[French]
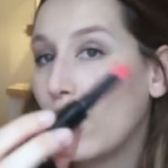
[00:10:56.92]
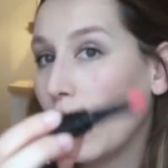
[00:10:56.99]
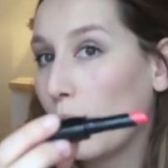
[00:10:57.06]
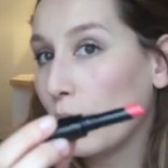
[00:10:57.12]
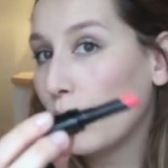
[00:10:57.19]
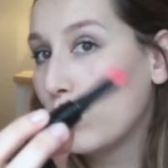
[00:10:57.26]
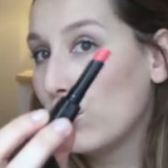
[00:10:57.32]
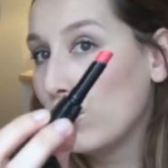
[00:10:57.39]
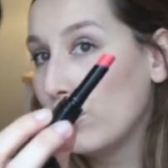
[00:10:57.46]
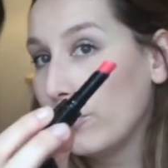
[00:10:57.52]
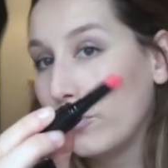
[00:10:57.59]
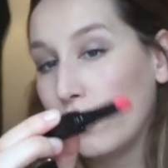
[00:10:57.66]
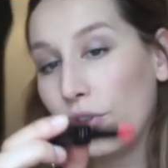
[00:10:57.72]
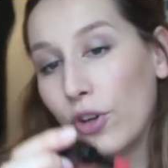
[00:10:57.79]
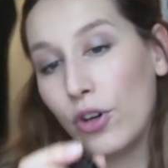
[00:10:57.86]
un peu plus
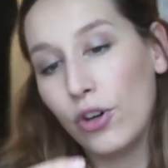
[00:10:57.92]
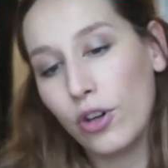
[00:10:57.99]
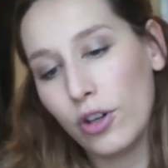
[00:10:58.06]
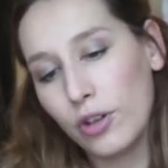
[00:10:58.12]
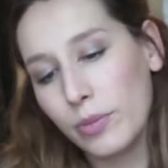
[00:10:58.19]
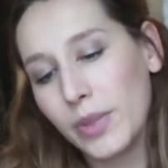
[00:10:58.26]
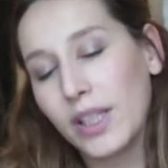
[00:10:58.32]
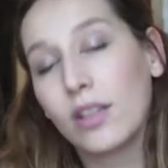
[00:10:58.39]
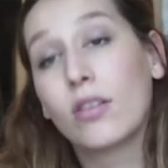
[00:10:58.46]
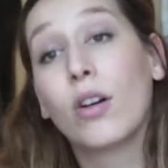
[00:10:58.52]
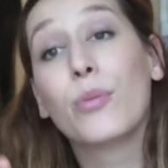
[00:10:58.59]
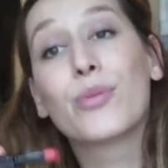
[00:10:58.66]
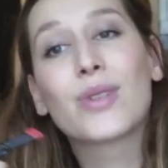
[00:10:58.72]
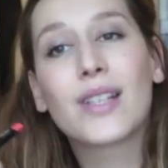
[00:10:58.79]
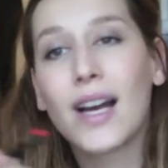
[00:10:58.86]
fort, mais
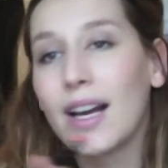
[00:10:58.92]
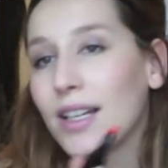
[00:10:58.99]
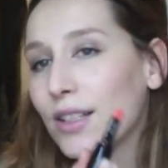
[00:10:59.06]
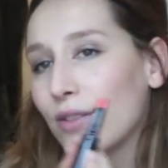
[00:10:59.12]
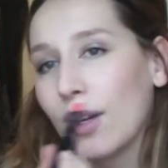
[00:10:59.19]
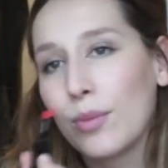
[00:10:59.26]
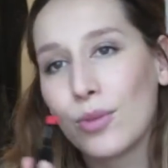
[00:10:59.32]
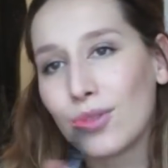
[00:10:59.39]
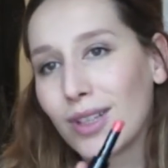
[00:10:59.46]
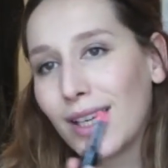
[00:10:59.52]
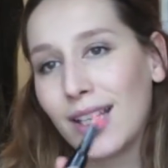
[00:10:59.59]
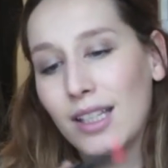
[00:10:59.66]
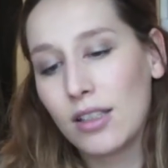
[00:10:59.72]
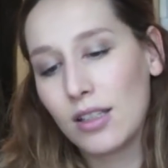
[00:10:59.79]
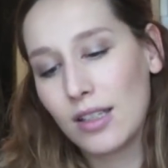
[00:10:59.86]
comme ça reste vraiment
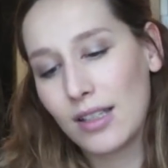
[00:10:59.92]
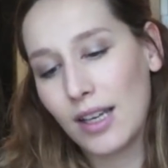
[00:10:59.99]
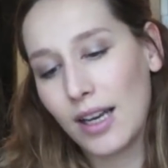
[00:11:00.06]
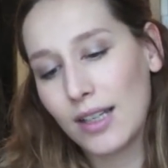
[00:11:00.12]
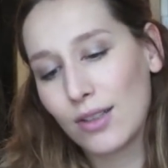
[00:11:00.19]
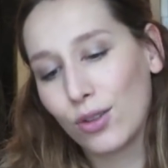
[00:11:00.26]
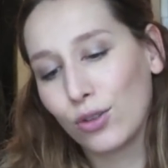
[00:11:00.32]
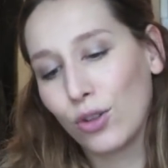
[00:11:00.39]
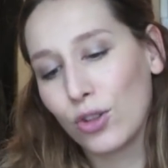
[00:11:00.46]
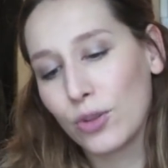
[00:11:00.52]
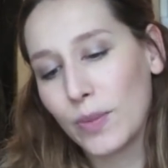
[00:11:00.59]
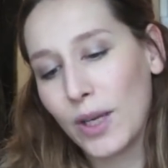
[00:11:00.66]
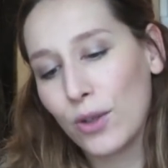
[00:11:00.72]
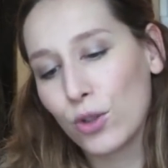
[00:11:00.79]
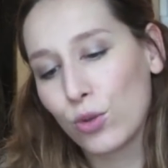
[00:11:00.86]
très léger, ça reste en
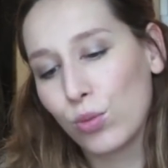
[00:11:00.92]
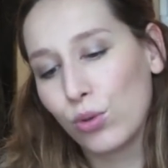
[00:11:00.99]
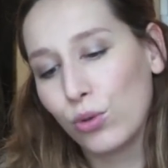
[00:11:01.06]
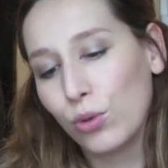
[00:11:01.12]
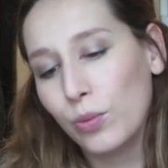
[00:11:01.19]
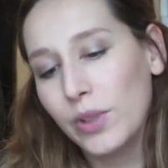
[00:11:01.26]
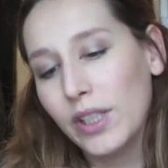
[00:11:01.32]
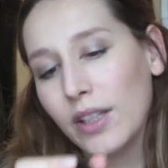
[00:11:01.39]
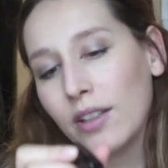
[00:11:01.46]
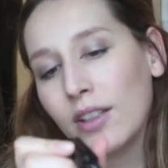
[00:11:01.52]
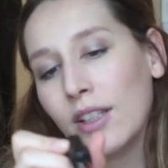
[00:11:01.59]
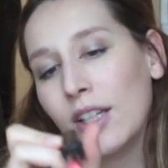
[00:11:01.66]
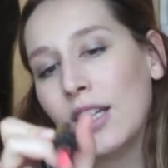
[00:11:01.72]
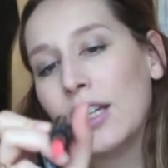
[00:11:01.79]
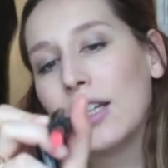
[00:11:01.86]
transparence plutôt bien.
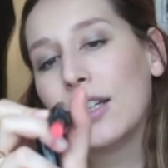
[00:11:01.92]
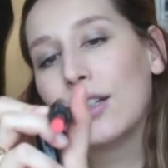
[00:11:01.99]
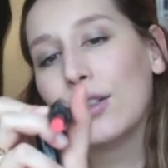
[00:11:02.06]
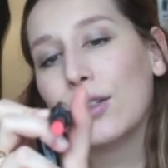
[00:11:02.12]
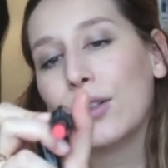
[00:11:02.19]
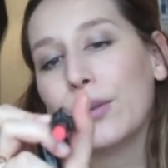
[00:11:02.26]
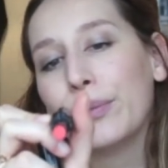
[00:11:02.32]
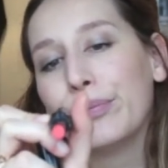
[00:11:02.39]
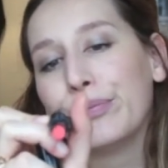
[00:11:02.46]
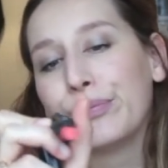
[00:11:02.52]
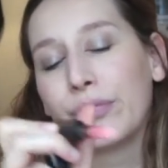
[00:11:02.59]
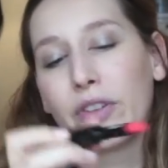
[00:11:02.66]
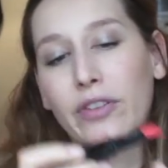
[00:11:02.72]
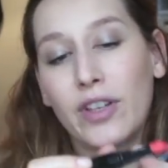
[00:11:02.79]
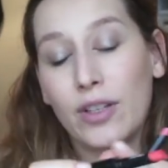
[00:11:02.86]
Euh,
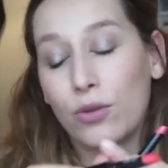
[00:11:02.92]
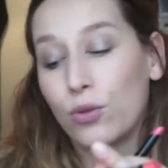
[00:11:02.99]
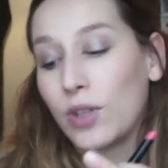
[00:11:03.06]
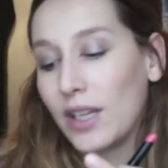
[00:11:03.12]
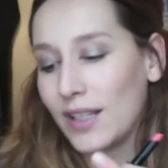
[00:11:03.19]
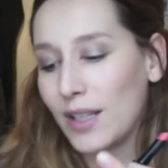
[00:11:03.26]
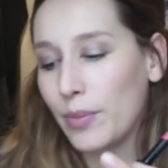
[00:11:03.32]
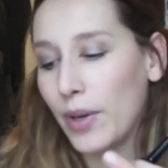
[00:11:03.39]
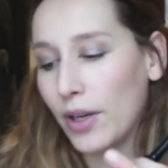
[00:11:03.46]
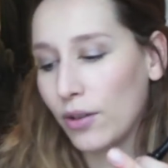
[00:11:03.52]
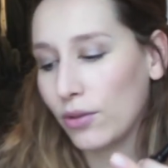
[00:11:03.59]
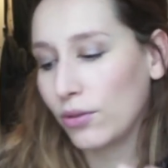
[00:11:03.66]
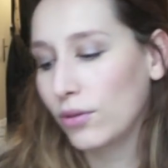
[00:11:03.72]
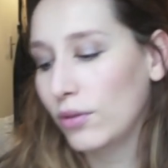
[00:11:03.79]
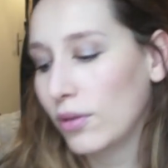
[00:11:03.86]
enfin en tout cas c'est pas
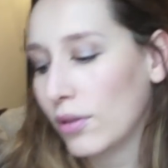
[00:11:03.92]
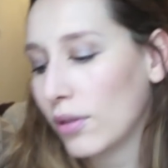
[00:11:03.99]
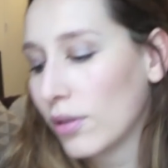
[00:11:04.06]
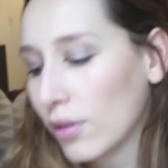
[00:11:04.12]
une